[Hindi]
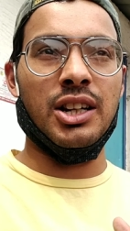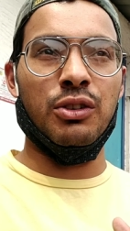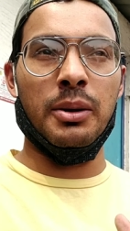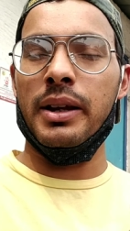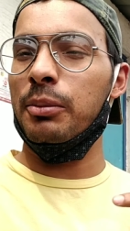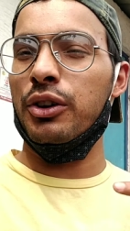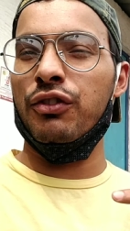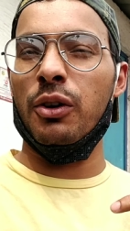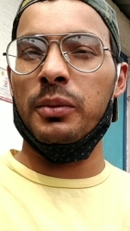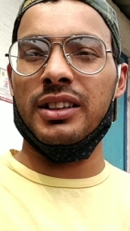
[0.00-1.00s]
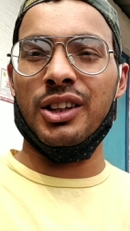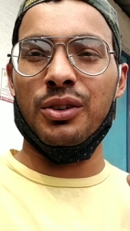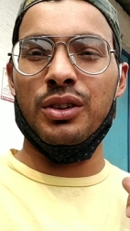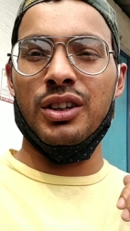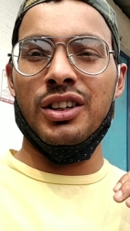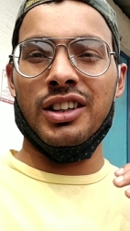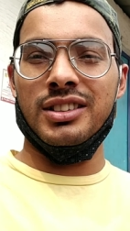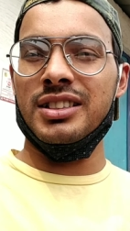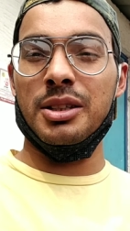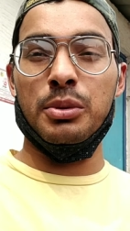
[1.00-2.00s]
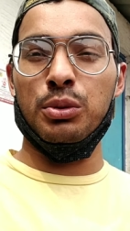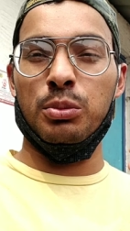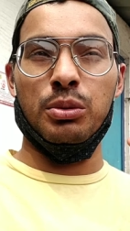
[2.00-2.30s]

चलूँगा मैं आपको इन्फॉर्म करते रहा हूँ जस्ट अभी